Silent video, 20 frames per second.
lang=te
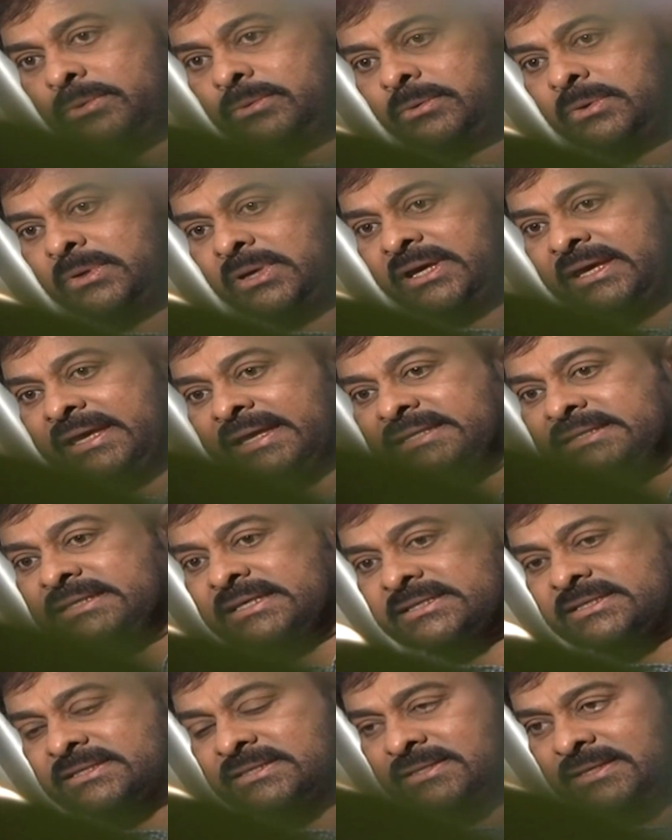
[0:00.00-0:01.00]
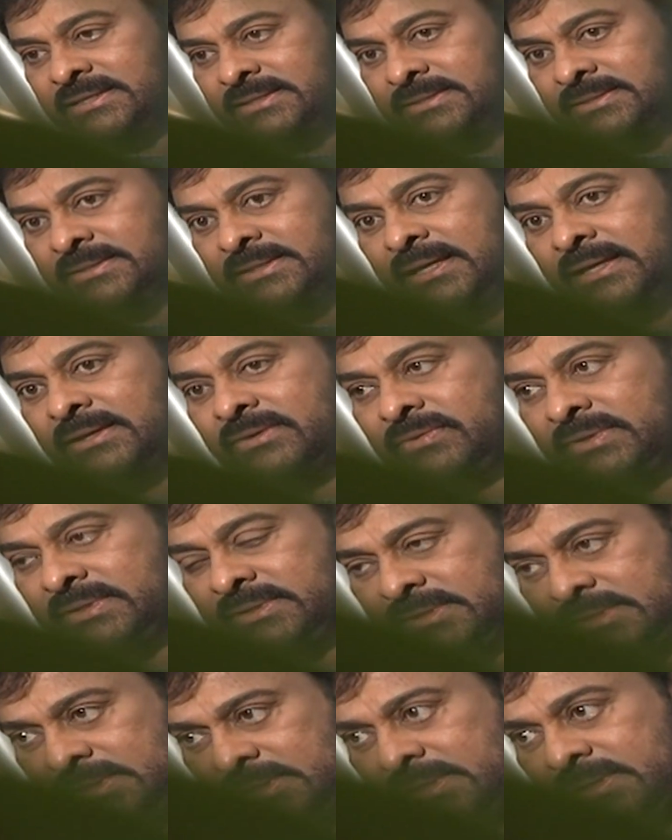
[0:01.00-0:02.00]
మీరు ఎంత స్ట్రెస్గాను
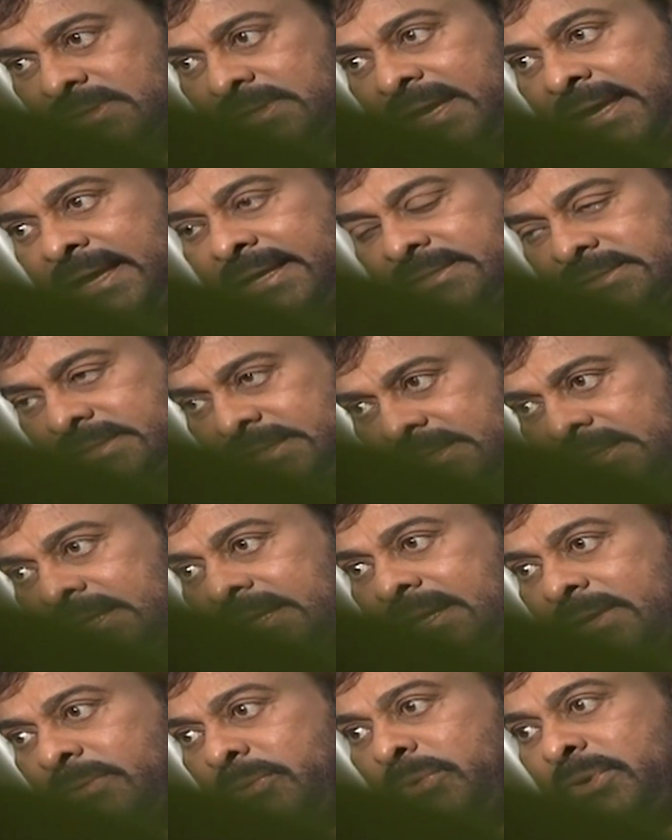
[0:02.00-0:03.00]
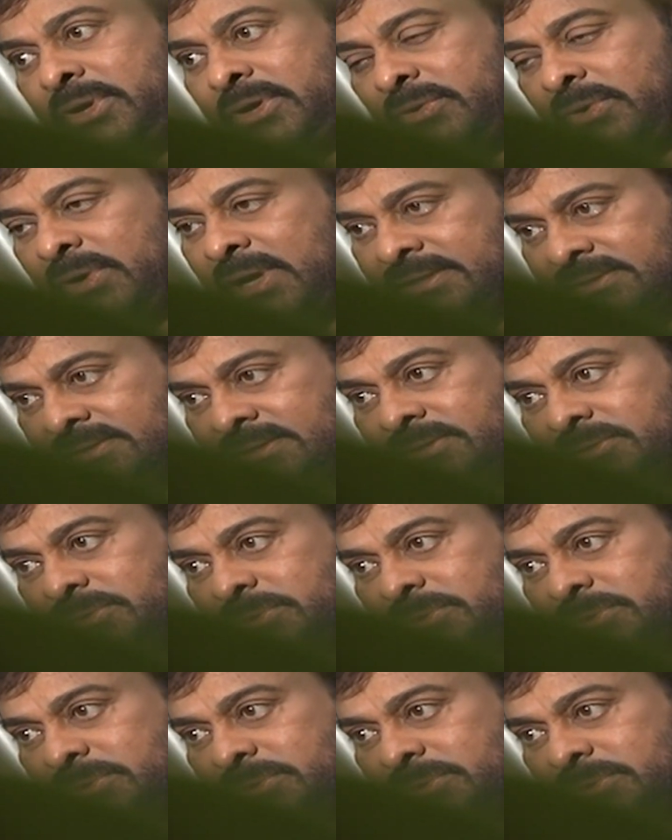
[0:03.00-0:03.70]
ఎంత యాంగ్జైటీగా ఎలా ఉండేవారో నాకు